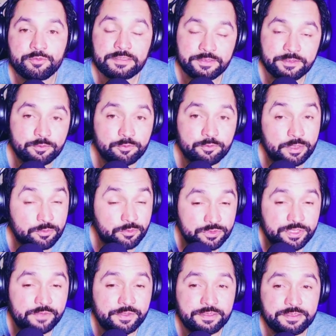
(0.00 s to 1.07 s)
ha sido de
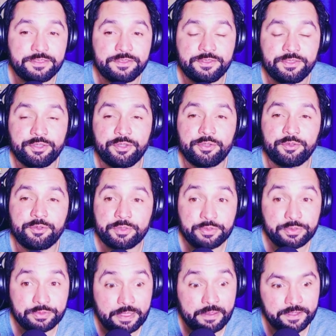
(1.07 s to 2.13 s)
mucha bendición cuando
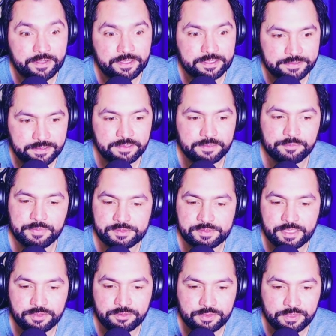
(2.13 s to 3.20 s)
estaba recién
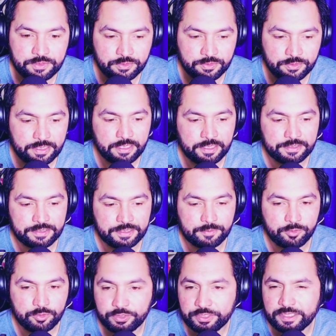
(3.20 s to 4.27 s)
empezando en esto de la, de la
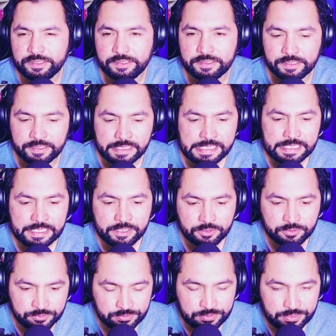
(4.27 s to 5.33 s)
apologética
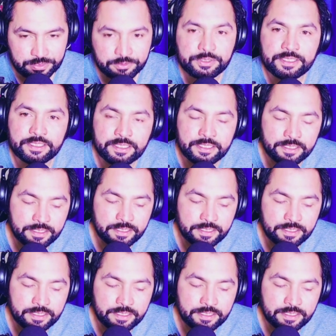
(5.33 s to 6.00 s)
considero que